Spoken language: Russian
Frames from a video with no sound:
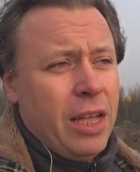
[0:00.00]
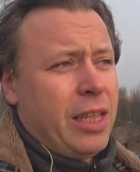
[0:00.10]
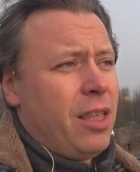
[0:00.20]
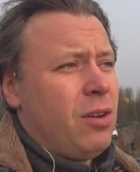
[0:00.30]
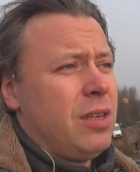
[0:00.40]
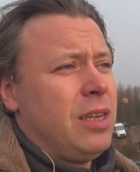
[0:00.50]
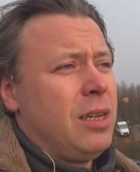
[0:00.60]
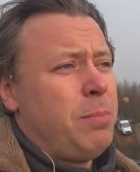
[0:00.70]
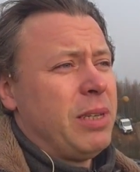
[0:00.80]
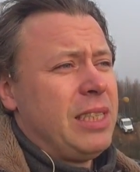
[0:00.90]
На него,
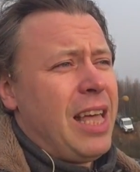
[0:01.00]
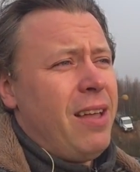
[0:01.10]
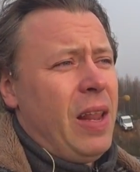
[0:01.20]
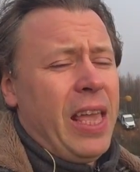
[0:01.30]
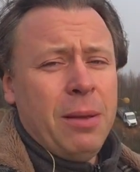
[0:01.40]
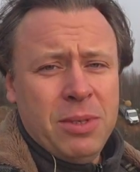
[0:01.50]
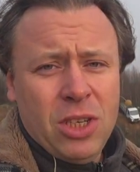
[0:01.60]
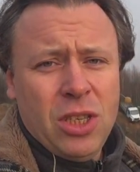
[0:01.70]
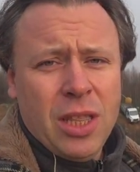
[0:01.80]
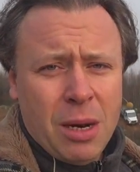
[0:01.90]
э, поставили ямз
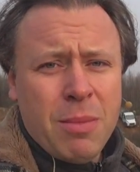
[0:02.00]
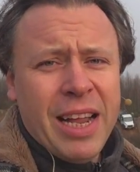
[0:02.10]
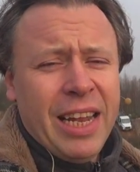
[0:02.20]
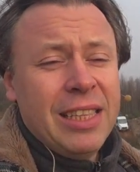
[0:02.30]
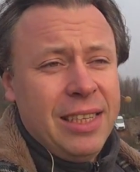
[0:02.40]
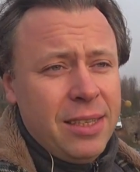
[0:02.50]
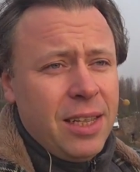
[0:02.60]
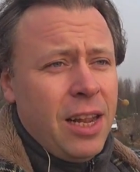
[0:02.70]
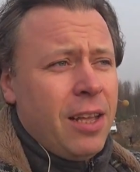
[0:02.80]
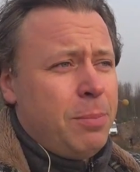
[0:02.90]
нормальный
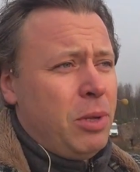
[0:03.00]
дизель.